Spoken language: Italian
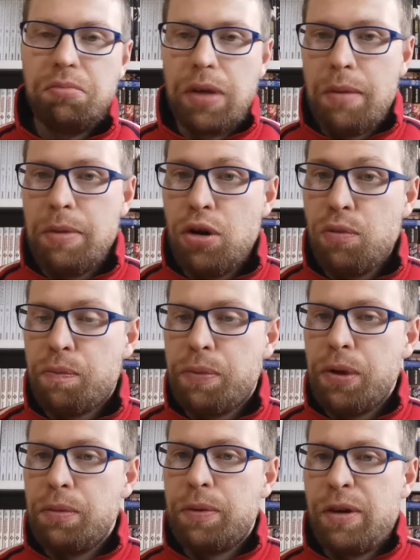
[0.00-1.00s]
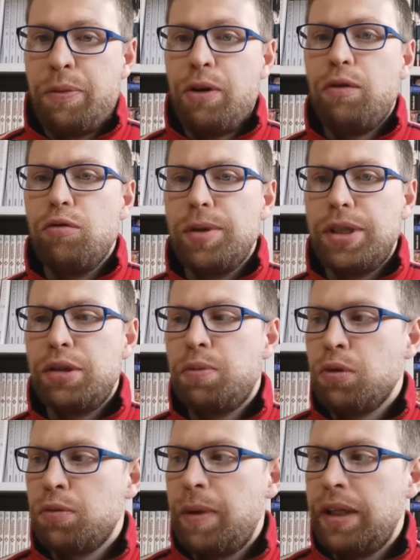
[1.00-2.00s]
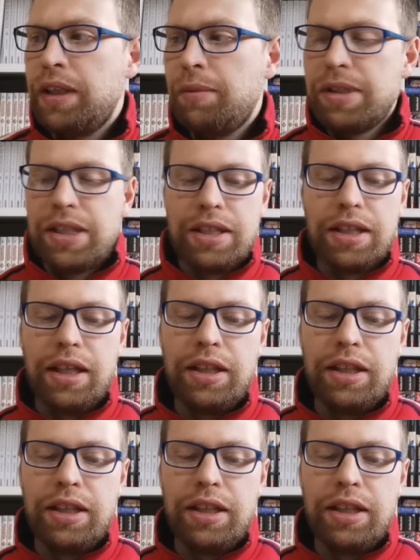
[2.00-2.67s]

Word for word: almeno per il primo volume si prospetta abbastanza